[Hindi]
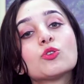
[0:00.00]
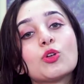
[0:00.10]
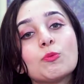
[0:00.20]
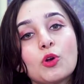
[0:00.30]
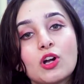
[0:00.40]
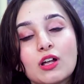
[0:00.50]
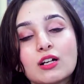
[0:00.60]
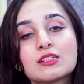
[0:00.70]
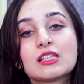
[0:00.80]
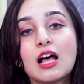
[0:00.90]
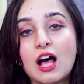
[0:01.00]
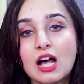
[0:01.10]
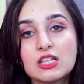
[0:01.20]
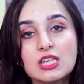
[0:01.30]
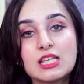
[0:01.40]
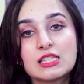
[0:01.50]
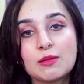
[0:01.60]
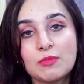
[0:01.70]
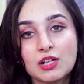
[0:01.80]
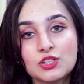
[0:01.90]
तो इन प्रोडक्ट्स का आज ही
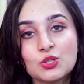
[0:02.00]
इस्तेमाल